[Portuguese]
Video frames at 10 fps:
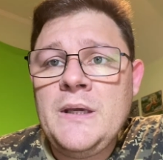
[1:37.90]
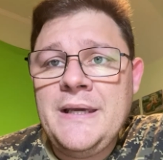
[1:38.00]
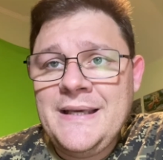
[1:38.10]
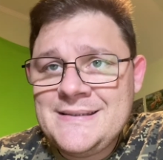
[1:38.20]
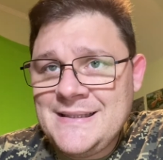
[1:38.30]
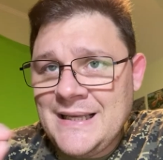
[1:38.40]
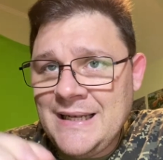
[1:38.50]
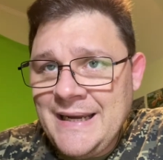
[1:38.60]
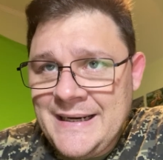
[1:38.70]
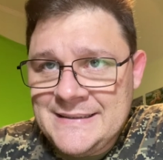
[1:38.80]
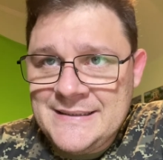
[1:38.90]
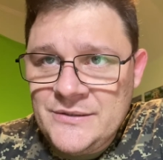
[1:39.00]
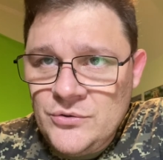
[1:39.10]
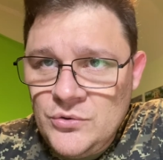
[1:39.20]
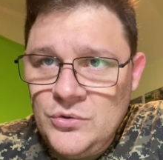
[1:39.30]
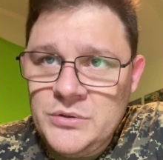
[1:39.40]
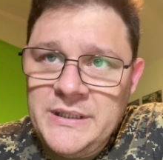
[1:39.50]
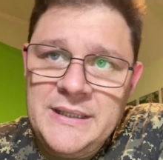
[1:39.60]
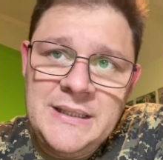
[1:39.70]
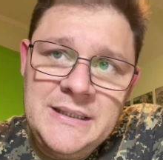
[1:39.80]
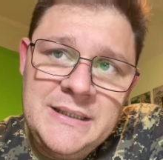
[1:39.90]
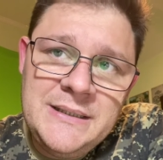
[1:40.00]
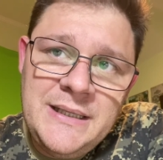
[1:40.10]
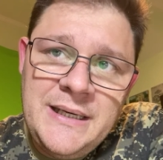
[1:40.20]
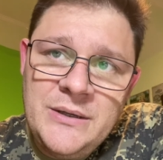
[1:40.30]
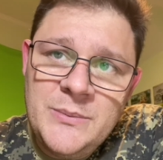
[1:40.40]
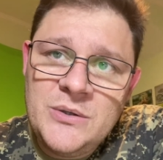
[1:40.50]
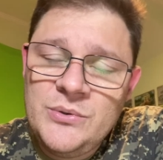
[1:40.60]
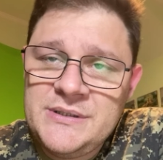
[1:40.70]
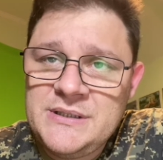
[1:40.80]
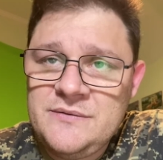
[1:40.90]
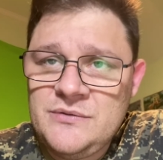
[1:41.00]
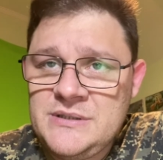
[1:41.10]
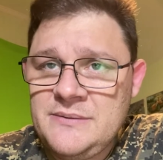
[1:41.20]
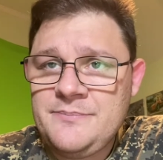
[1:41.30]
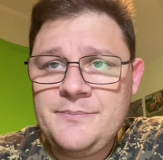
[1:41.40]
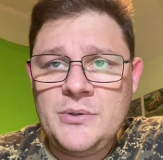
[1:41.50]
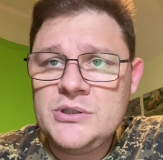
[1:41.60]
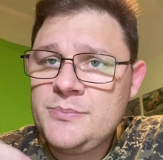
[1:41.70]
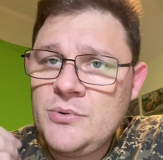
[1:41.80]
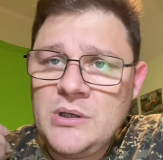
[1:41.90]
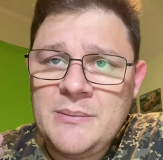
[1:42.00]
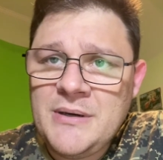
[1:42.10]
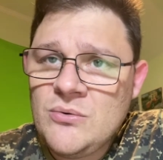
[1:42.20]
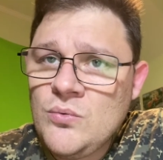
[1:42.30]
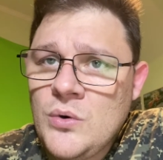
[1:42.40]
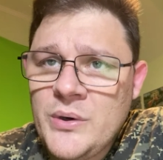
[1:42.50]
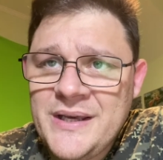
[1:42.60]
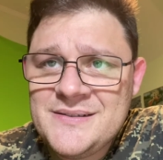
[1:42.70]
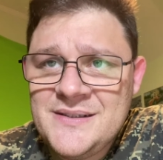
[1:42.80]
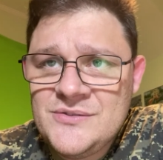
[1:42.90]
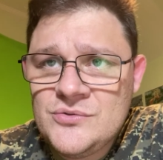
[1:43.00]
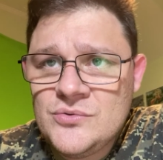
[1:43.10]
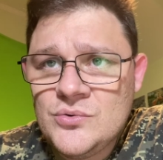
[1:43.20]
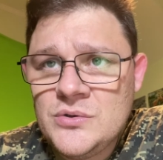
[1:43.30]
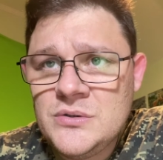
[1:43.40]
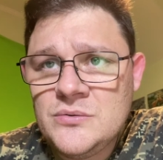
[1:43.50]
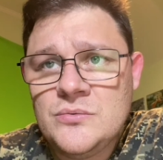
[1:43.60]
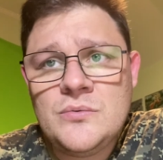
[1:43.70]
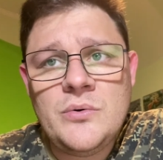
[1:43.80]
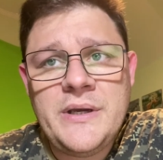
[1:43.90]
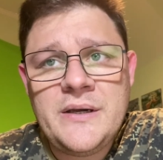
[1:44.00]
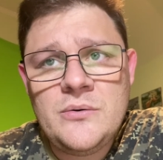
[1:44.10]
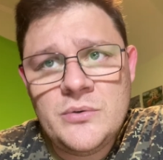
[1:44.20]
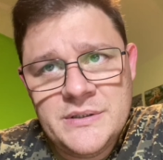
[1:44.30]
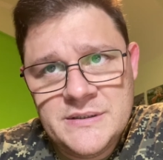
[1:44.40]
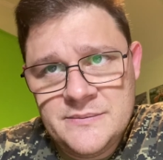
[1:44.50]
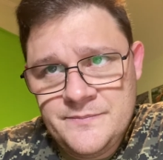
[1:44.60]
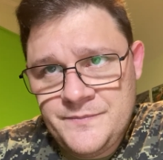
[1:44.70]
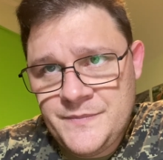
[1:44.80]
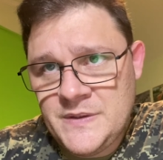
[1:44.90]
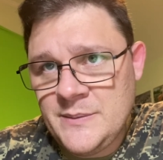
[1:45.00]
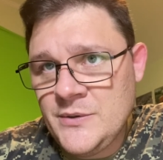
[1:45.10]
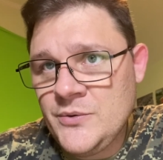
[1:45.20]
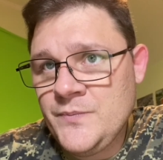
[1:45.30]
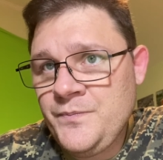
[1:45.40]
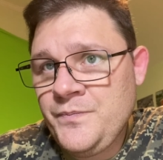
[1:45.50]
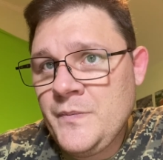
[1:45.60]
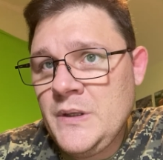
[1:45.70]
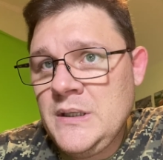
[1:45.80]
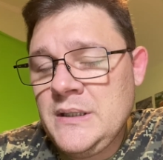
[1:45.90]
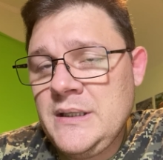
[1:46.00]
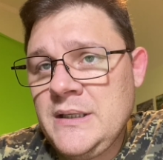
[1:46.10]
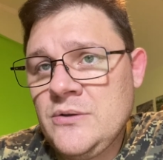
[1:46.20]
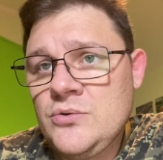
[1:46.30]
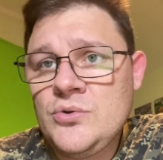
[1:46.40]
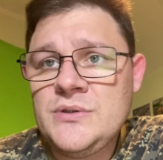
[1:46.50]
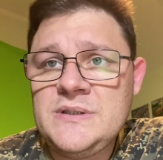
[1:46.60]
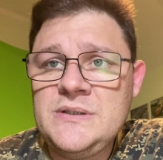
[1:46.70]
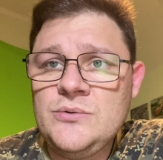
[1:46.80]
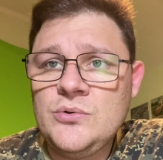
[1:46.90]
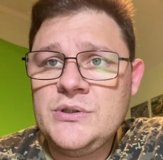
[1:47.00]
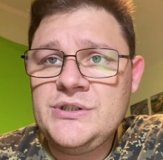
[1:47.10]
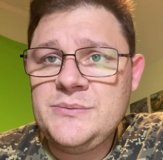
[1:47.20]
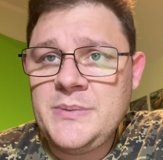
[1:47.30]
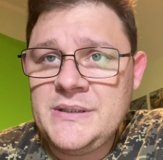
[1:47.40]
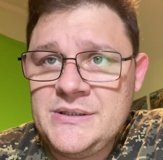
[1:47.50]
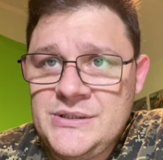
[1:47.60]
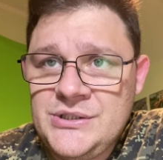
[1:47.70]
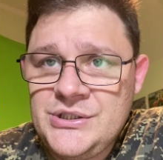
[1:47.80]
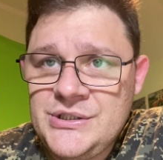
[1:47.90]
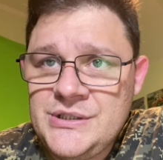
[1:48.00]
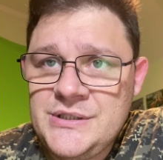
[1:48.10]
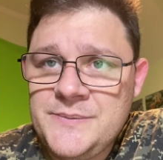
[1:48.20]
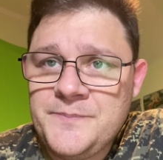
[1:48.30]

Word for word: Esse alerta que eu coloquei ali é uma coisa que você pode programar com qualquer sensor, com qualquer coisa, tá bom? O que, que eu trouxe hoje para a gente